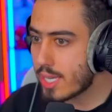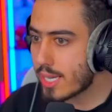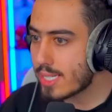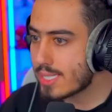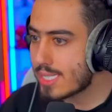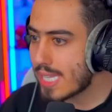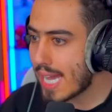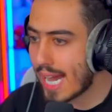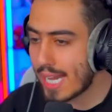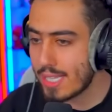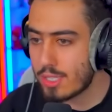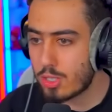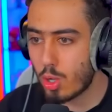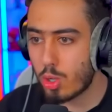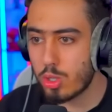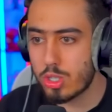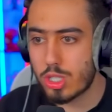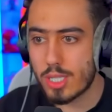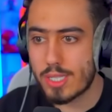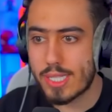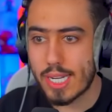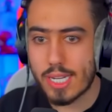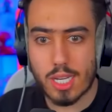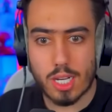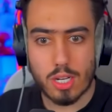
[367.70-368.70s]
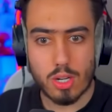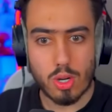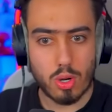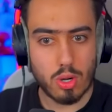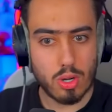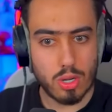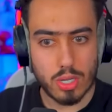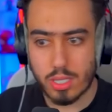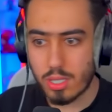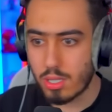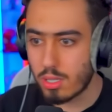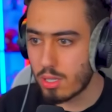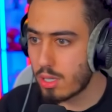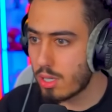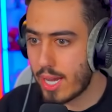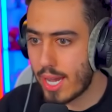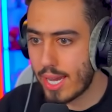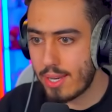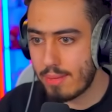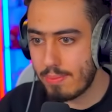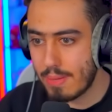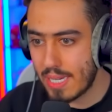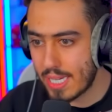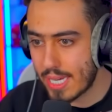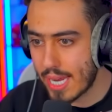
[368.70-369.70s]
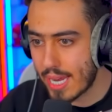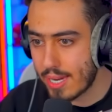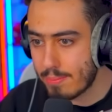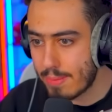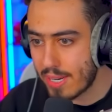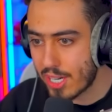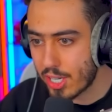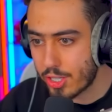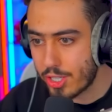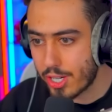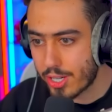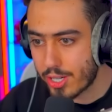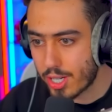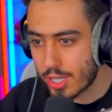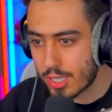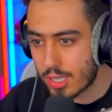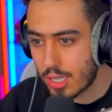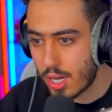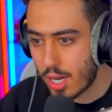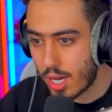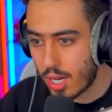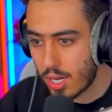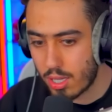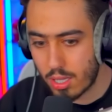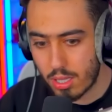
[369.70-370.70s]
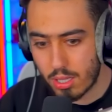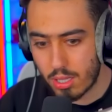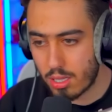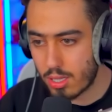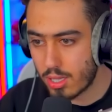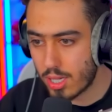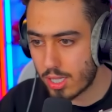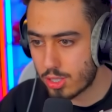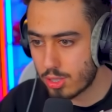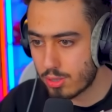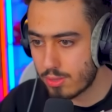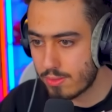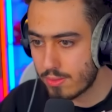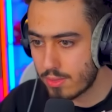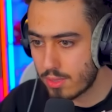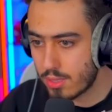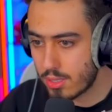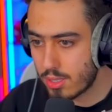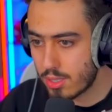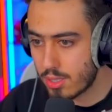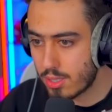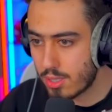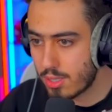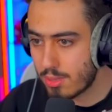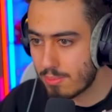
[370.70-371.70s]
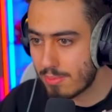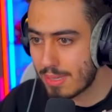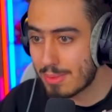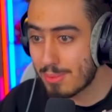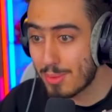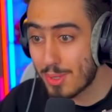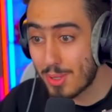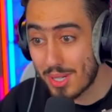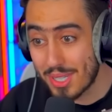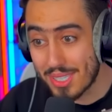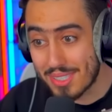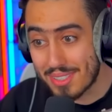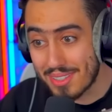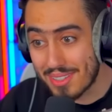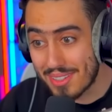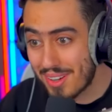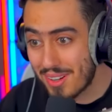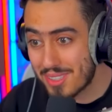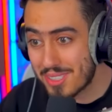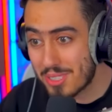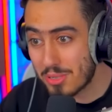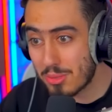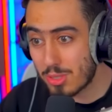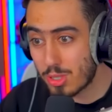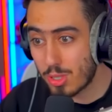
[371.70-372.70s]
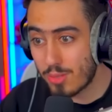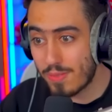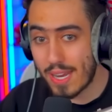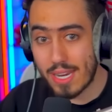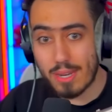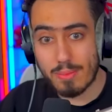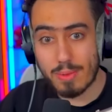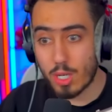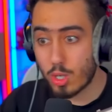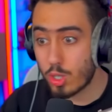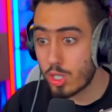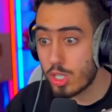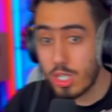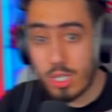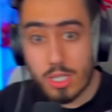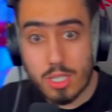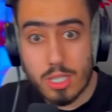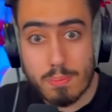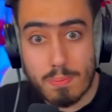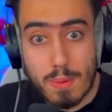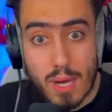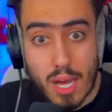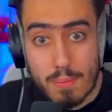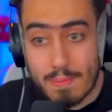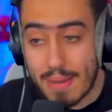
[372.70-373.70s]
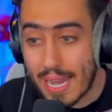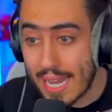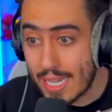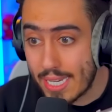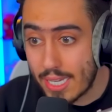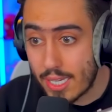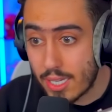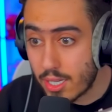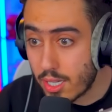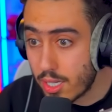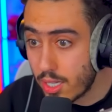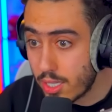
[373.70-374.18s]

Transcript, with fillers: ترى ساعدته وشلت الكل هون هذا مين؟ هذا ما نقدر نقتله اشوف ما تموت شو شو الفائده منه؟ يبقى معي؟